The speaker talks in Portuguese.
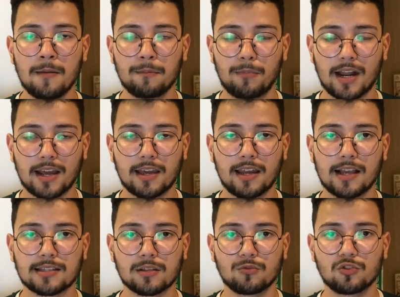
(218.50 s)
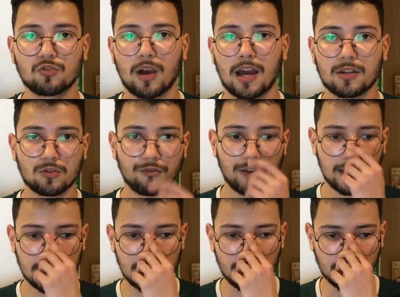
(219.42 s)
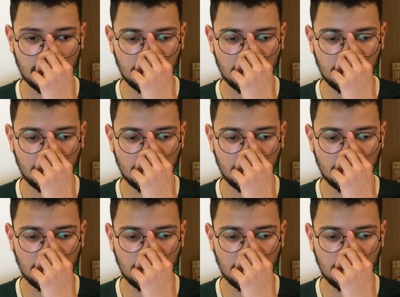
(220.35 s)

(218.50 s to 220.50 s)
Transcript: para a criação de jogadas ofensivas.